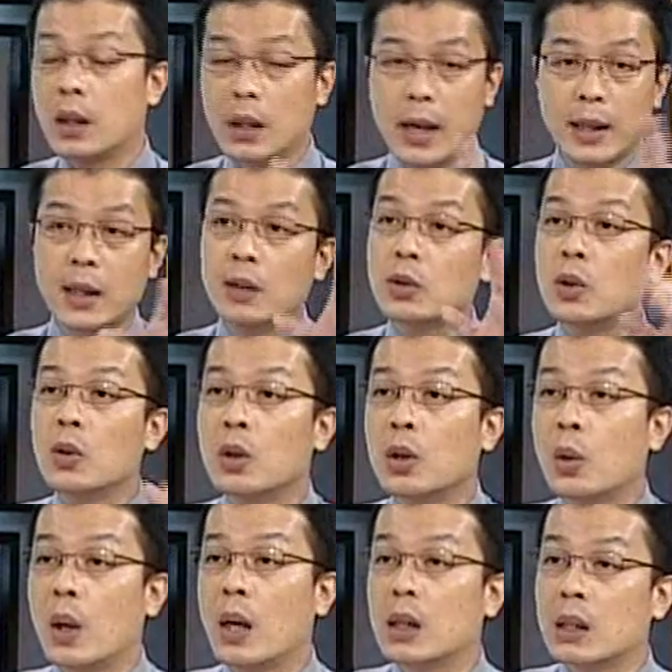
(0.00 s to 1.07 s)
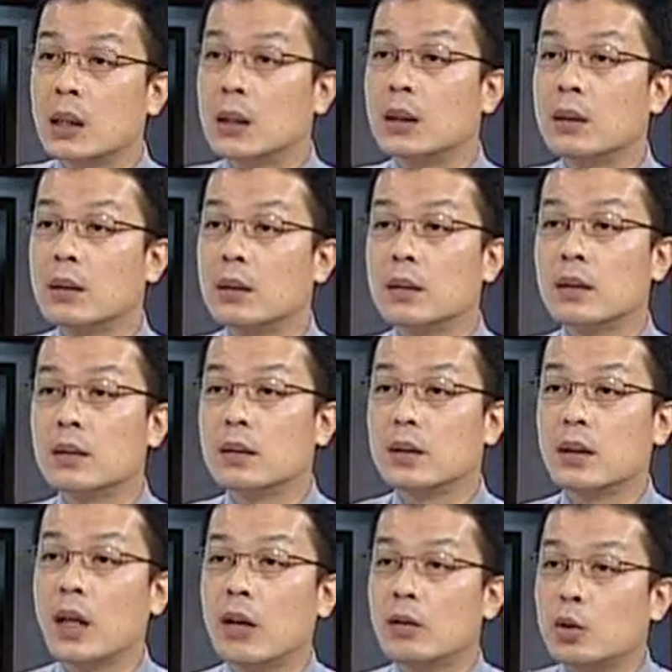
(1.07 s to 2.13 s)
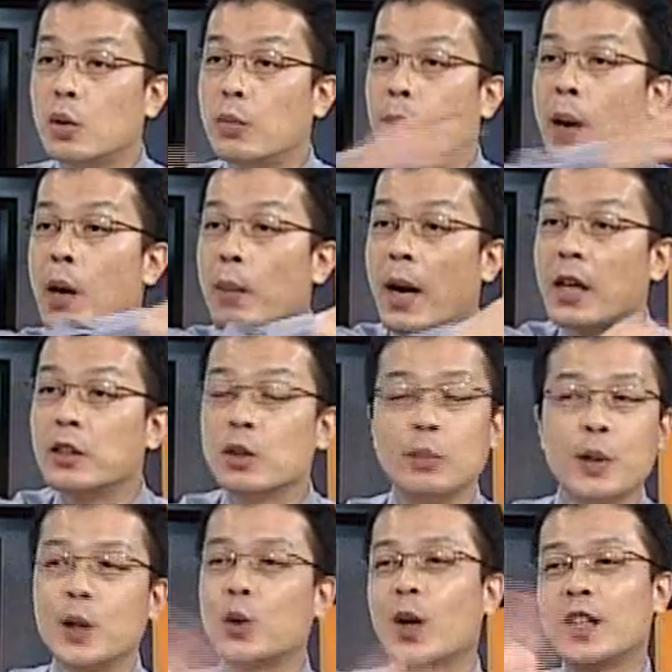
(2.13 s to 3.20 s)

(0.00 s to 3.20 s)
看到中国公安客要去报马英九，没有